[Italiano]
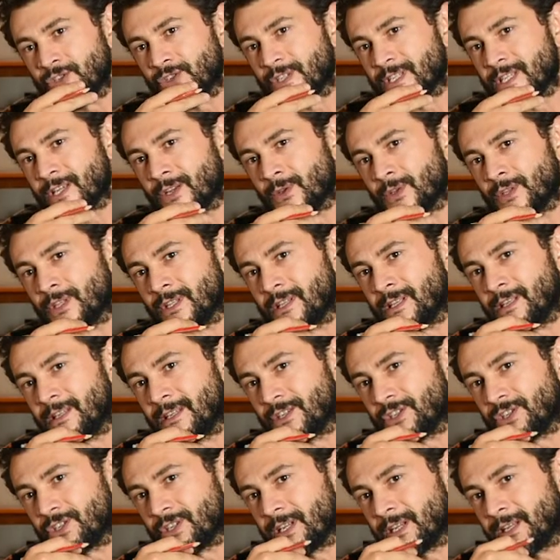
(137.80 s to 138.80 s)
ci sono
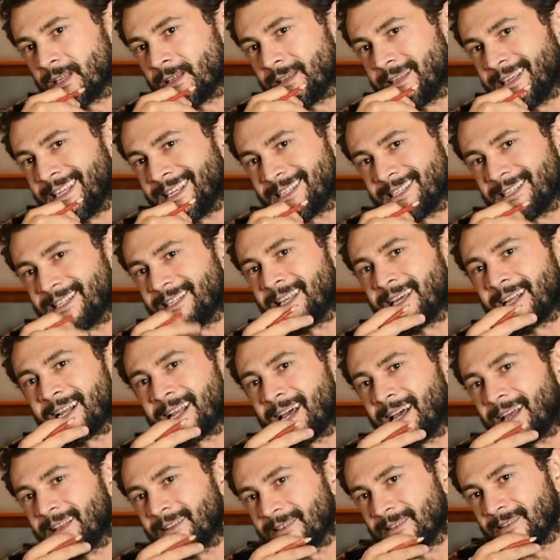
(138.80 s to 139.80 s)
delle scene
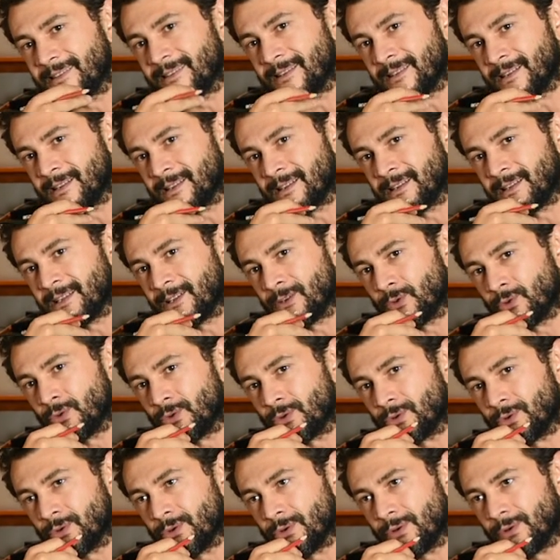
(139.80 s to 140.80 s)
esilaranti nella
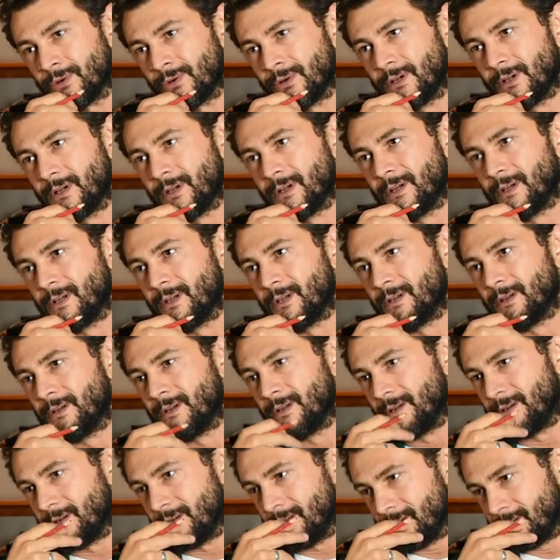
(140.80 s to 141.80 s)
loro
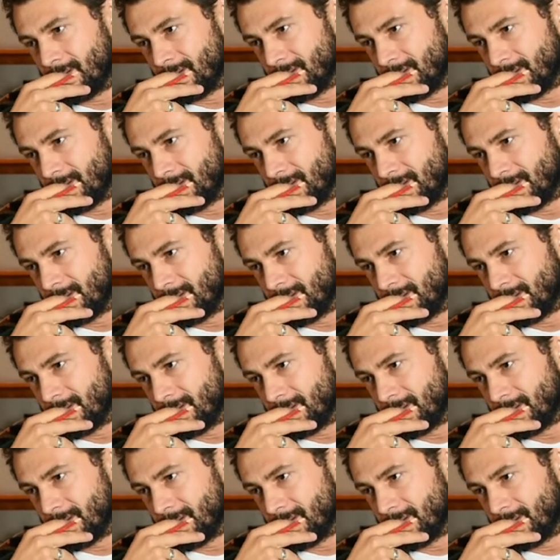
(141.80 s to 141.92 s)
eh,